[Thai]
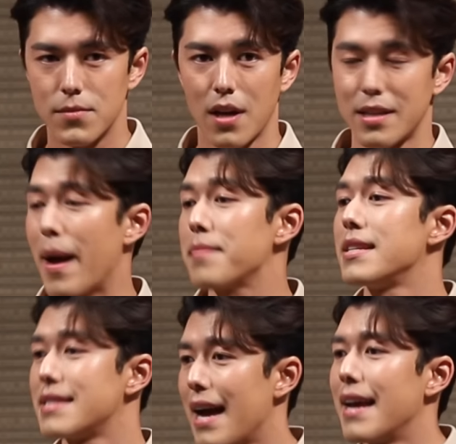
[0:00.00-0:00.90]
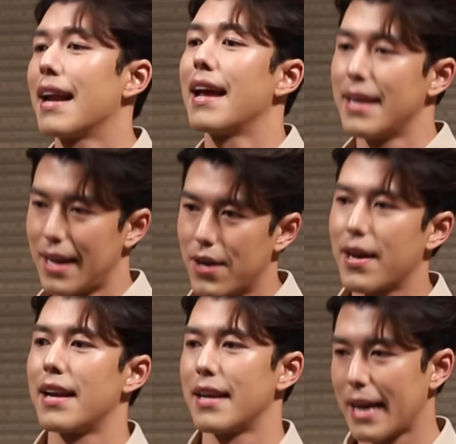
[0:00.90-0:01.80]
ต่อสภาพจิตใจอะไรอย่างเงี้ยแล้
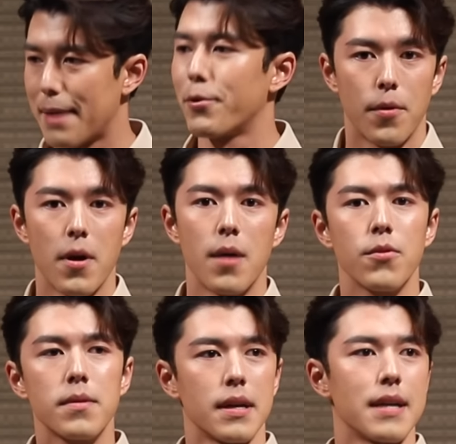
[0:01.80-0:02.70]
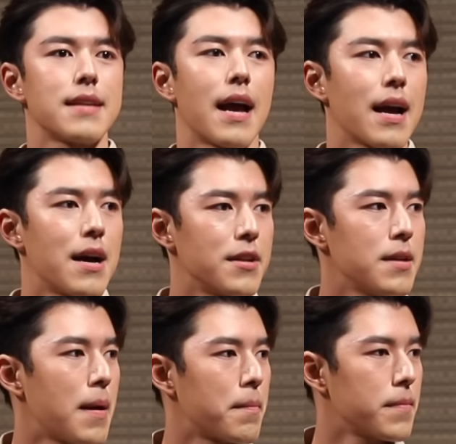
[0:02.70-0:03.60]
วกันนะครับผมขอพูดถึงกระแสข่าว
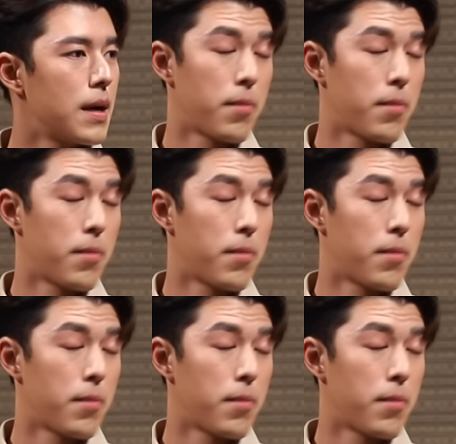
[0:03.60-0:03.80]
ที่แบบ